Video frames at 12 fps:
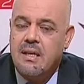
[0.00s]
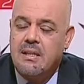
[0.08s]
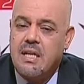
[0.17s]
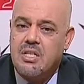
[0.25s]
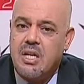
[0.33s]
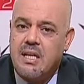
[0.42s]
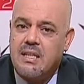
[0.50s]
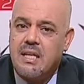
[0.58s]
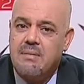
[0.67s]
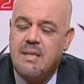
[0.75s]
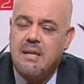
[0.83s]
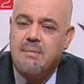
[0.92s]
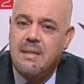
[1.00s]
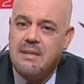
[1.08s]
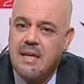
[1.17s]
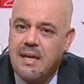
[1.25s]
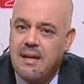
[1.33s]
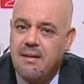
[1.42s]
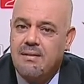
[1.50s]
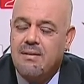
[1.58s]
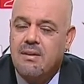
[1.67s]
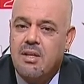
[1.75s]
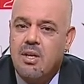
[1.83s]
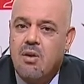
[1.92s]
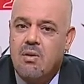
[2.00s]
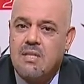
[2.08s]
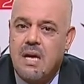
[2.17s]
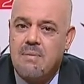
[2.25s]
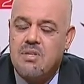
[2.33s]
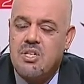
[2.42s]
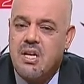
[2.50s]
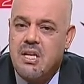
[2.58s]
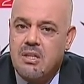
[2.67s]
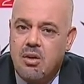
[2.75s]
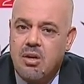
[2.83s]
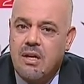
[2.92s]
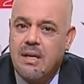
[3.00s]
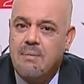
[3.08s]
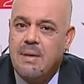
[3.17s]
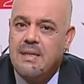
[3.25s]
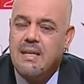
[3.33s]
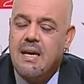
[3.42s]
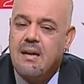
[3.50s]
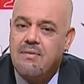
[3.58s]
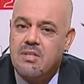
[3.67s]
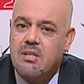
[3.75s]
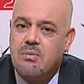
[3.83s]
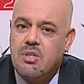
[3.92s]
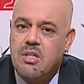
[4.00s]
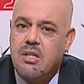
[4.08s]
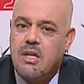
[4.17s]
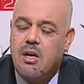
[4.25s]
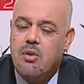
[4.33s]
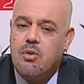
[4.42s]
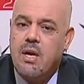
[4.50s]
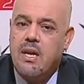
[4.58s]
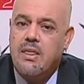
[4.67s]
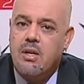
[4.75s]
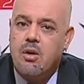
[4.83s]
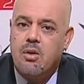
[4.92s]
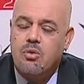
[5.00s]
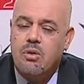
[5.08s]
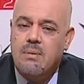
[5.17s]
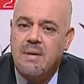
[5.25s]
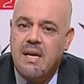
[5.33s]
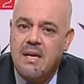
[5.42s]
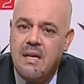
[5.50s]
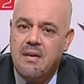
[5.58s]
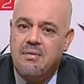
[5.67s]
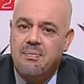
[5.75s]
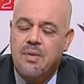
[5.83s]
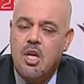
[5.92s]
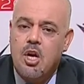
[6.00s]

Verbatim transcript: ترشحت خدمة البطالة وأصحاب الشهايد العليا البطالة في سيدي بوزيد الذين يعدون بالآلاف